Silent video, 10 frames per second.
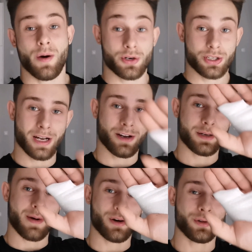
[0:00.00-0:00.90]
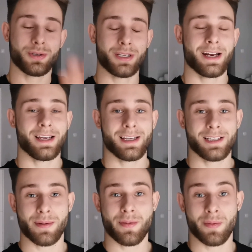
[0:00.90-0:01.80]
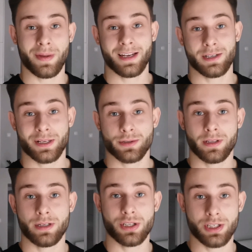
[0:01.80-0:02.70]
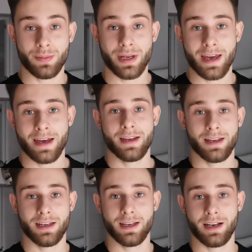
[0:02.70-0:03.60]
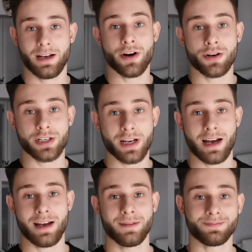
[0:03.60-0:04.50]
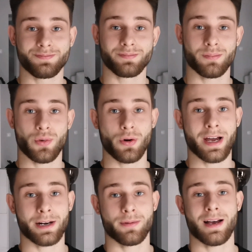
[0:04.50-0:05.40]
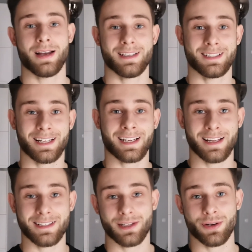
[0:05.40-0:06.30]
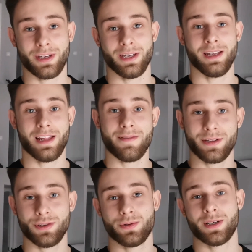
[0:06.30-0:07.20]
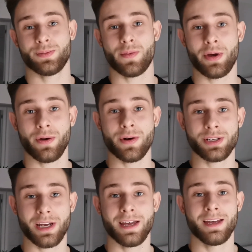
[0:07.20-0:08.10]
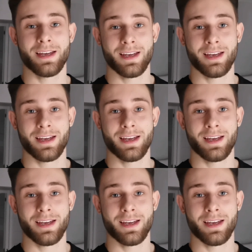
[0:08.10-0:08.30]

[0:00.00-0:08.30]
Oprócz tego, że mam kontuzję ręki, złapało mnie jakieś paskudne przeziębienie, e, gorączka, ból gardła, zatkane zatoki, nawet to słychać po moim głosie.